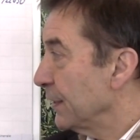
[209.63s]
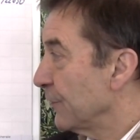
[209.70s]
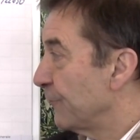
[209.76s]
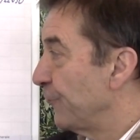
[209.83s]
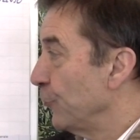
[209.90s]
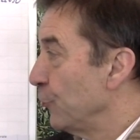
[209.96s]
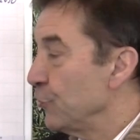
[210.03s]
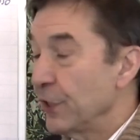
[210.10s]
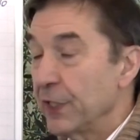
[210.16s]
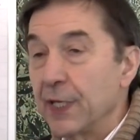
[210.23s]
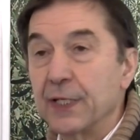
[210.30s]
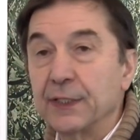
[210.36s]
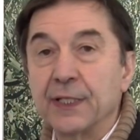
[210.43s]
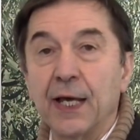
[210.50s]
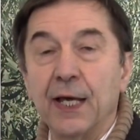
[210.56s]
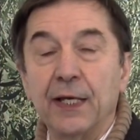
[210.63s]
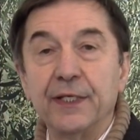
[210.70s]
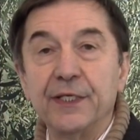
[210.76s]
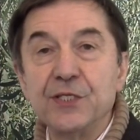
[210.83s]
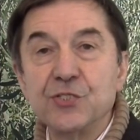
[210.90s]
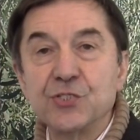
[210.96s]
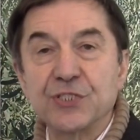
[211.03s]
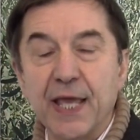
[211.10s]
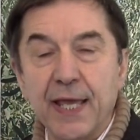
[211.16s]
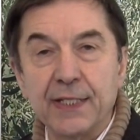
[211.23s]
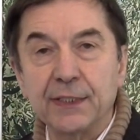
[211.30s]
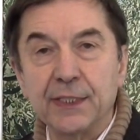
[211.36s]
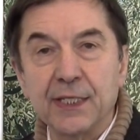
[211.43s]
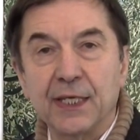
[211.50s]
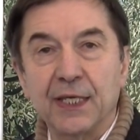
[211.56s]
da funghi e da
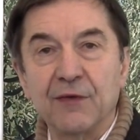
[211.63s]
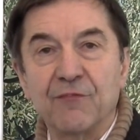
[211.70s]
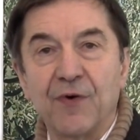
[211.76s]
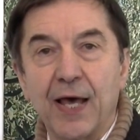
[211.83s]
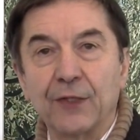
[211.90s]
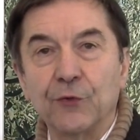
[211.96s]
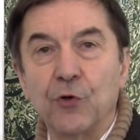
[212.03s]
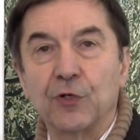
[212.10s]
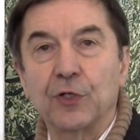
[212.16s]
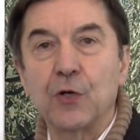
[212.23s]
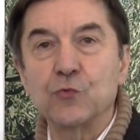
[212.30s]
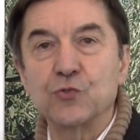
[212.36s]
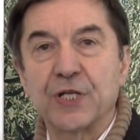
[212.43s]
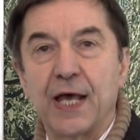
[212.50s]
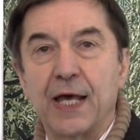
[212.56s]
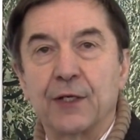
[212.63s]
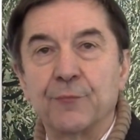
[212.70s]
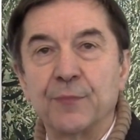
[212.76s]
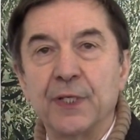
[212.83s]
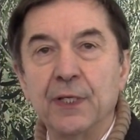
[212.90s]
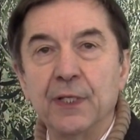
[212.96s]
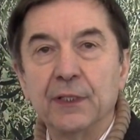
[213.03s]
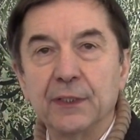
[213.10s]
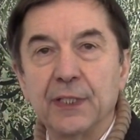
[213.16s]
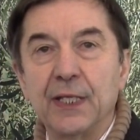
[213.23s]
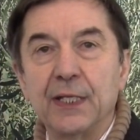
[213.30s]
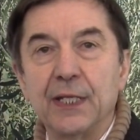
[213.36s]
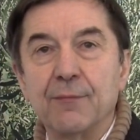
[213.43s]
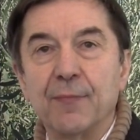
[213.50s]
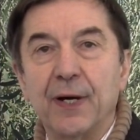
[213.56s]
insetti che vanno a causarmi
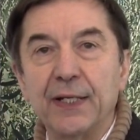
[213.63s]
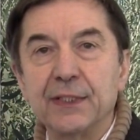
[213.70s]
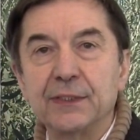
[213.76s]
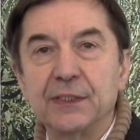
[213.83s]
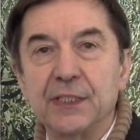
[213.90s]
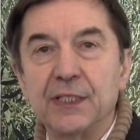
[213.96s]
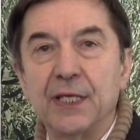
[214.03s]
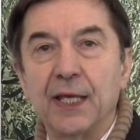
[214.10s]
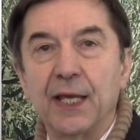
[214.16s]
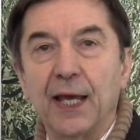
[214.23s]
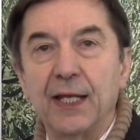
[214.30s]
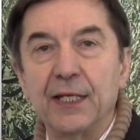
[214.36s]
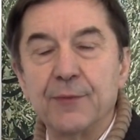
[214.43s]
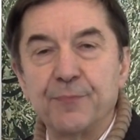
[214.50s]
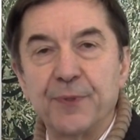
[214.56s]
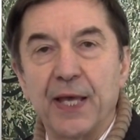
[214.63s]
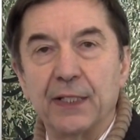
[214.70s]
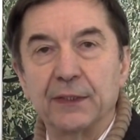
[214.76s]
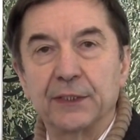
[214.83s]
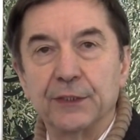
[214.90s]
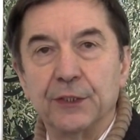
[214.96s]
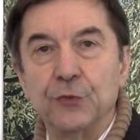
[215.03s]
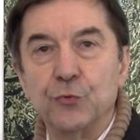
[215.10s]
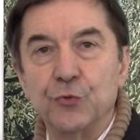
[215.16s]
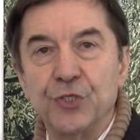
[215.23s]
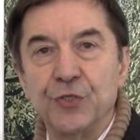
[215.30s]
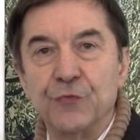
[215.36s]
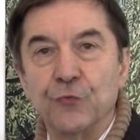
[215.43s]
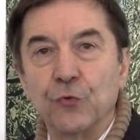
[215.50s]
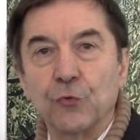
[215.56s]
delle malattie alle piante
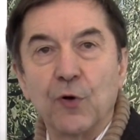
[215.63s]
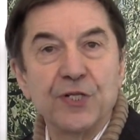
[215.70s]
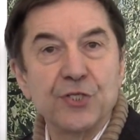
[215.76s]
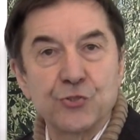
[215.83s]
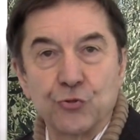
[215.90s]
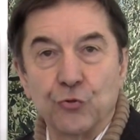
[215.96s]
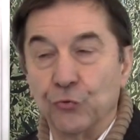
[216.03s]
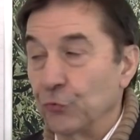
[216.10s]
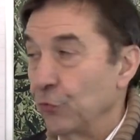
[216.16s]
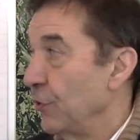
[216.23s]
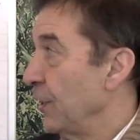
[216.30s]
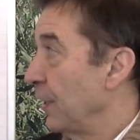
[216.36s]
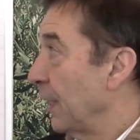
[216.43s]
dell'olivo. Quali sono?